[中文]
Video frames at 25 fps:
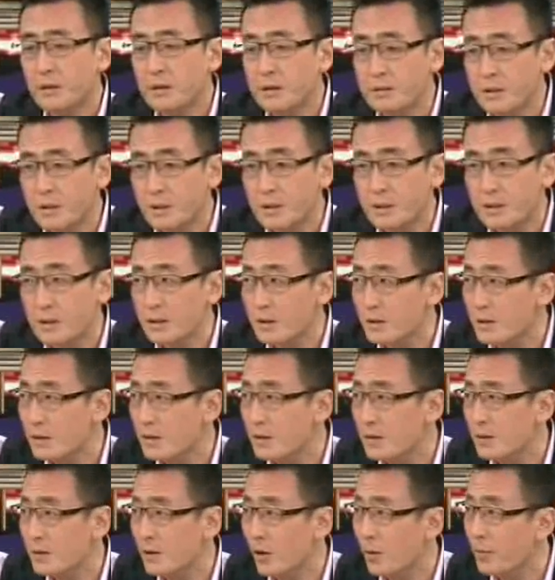这个这
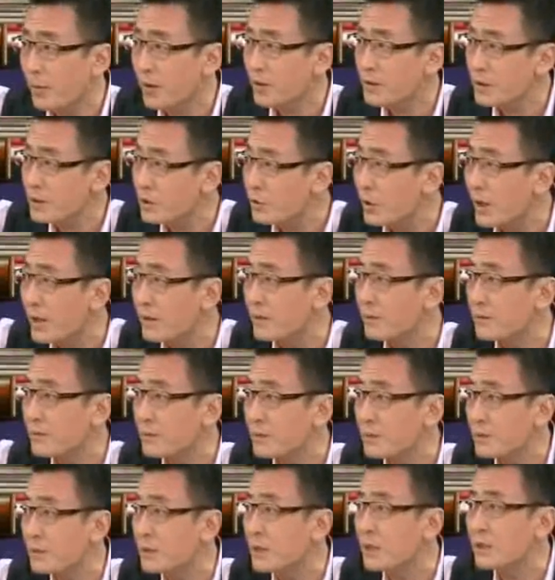个老伴儿医院
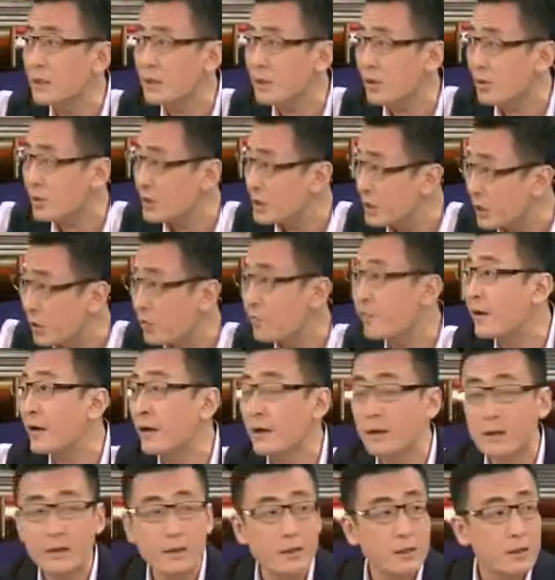也得要医疗费，
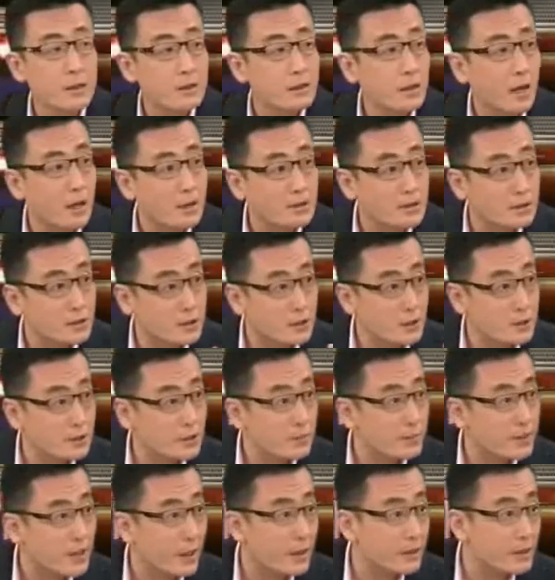他自己这
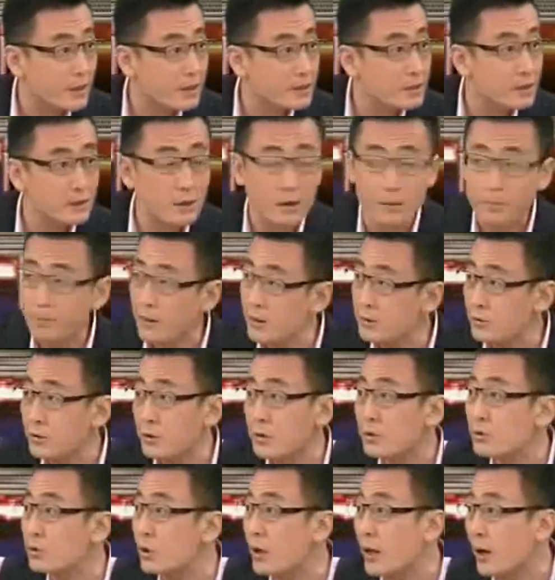么大年纪了，八九
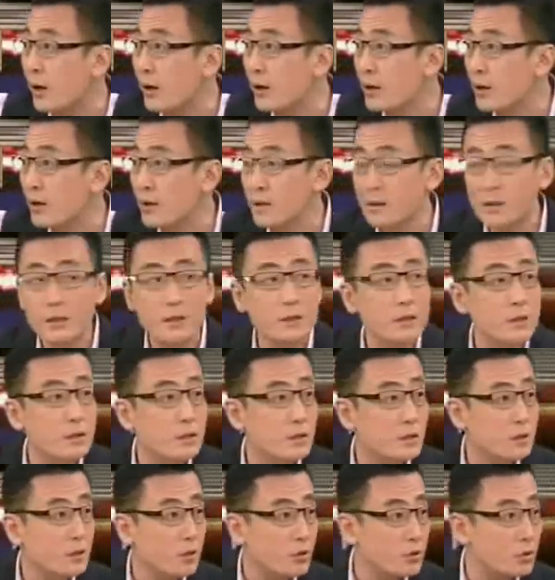十岁了，也得要